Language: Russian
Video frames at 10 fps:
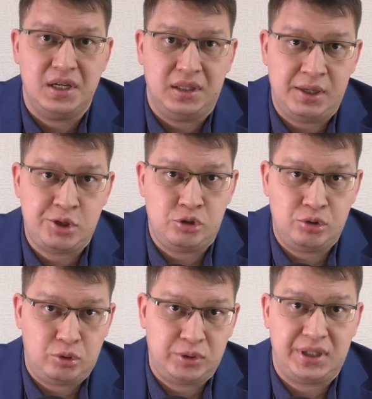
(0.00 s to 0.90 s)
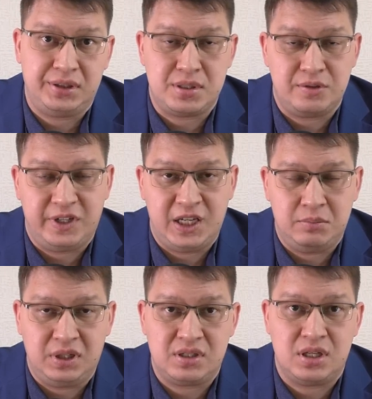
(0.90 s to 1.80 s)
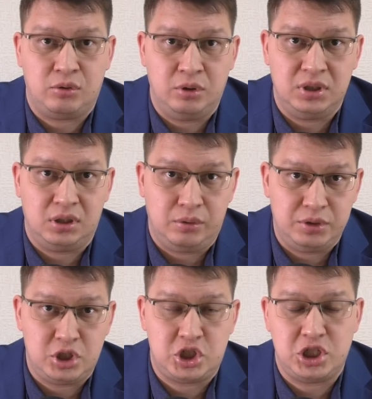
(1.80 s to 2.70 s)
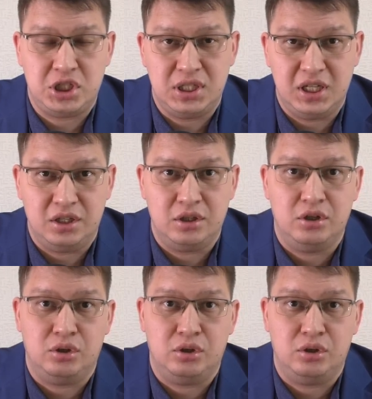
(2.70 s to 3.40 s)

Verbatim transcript: речь идет о так называемых законах о тишине.